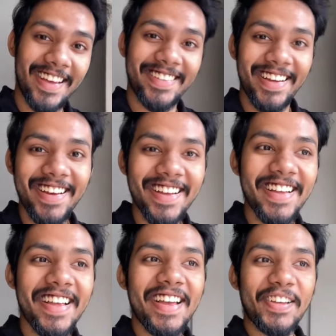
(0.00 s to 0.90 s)
ऐसा
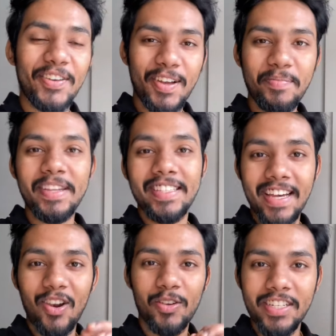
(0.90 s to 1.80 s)
क्योंकि अब मैं इसका
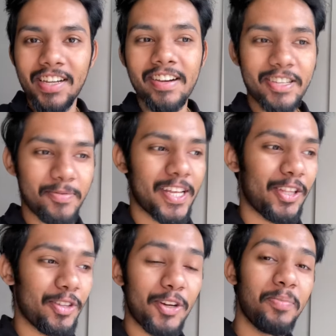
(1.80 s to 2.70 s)
लॉजिकल रीजन
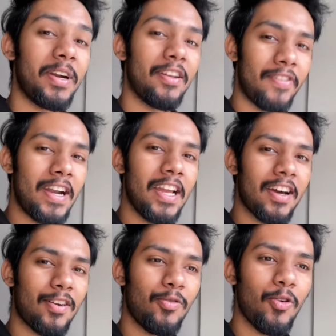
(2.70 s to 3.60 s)
बताता हूँ देखो मैं डिफेंड नहीं
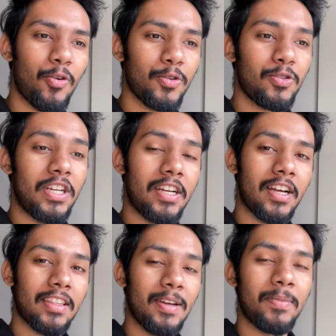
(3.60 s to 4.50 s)
कर रहा हूँ उन लोगों को जो चीट
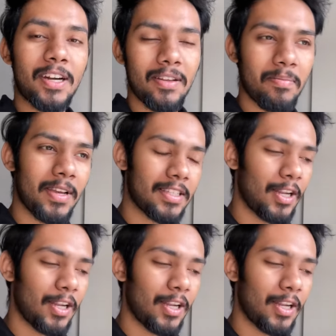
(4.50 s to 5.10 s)
करते हैं बट मैं इसका